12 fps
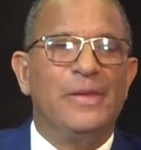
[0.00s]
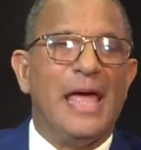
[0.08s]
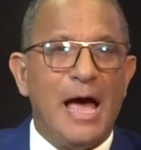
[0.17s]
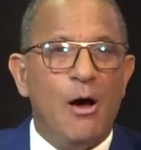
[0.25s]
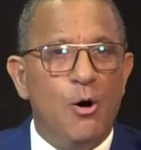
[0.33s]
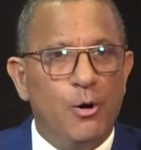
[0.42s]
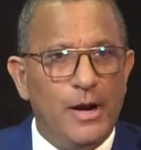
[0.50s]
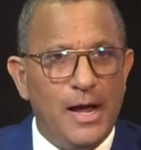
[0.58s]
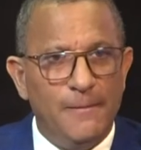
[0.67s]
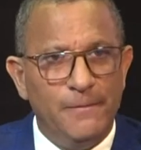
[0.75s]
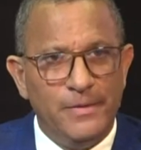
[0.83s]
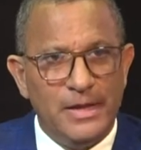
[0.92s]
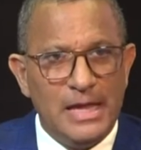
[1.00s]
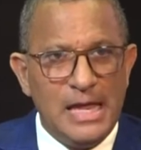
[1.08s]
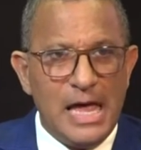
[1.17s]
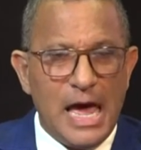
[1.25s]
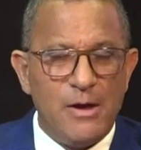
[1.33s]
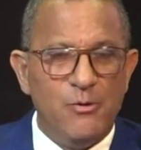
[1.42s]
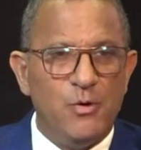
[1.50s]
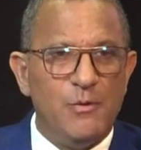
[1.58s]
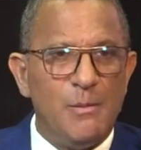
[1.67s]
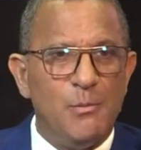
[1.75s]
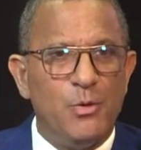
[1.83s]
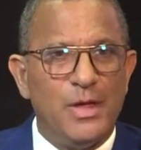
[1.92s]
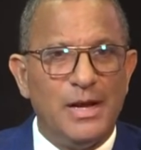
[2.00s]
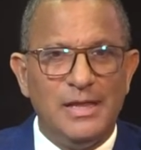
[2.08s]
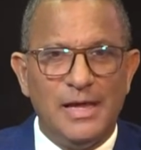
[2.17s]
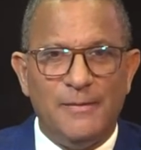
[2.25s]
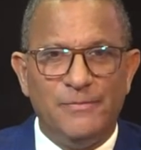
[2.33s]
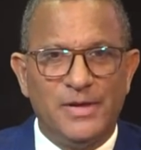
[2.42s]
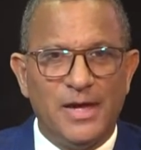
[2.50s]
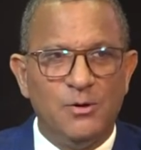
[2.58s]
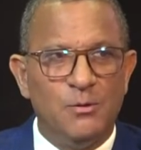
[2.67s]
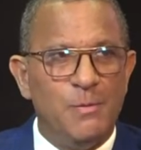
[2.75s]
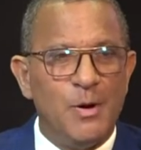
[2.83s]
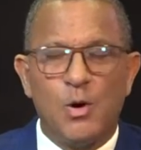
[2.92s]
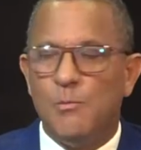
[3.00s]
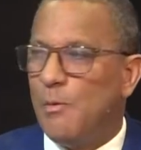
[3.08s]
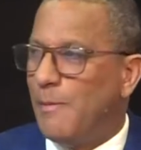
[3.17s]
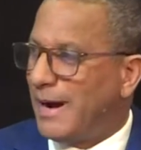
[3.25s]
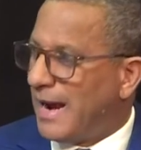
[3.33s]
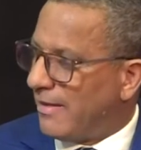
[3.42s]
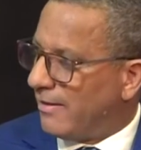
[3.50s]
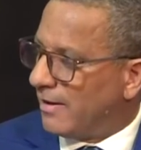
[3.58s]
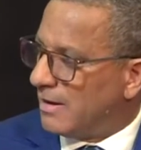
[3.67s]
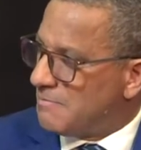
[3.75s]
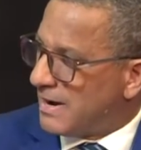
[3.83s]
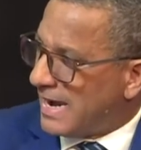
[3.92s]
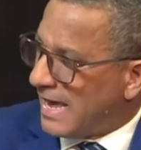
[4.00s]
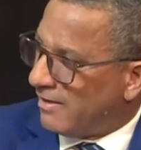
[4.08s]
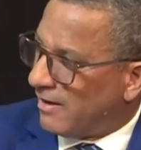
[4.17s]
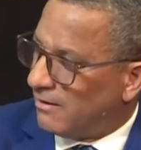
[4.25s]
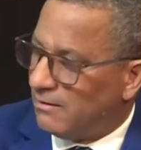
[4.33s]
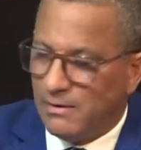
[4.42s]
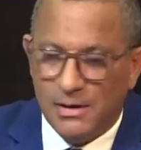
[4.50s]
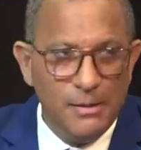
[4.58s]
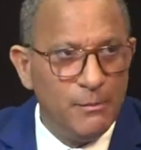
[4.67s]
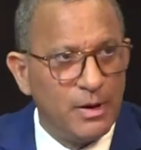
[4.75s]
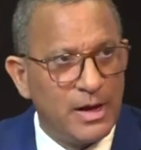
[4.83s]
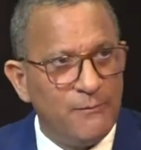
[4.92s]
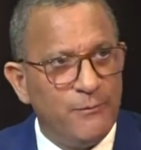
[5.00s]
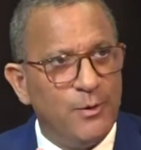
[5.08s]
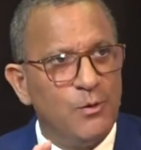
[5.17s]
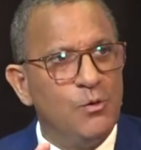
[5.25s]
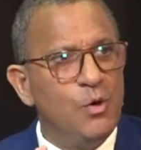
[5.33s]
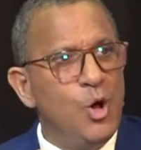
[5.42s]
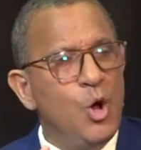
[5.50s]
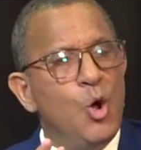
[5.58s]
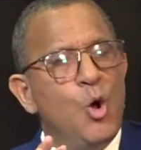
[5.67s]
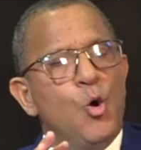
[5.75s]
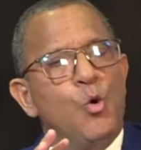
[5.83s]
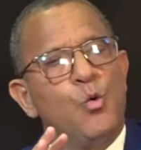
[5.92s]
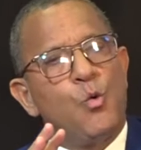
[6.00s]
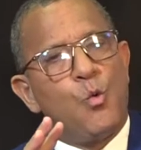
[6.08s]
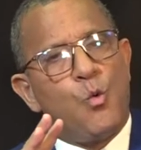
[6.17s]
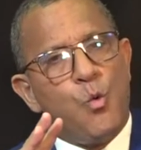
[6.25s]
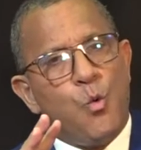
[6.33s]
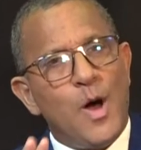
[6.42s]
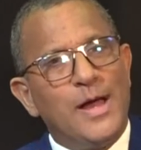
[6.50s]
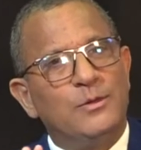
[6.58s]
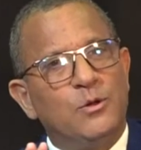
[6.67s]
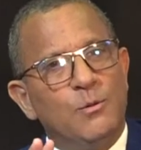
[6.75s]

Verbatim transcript: Ahora hay una nueva modalidad que ellos van como manada, en manada, porque ahí fueron cuatro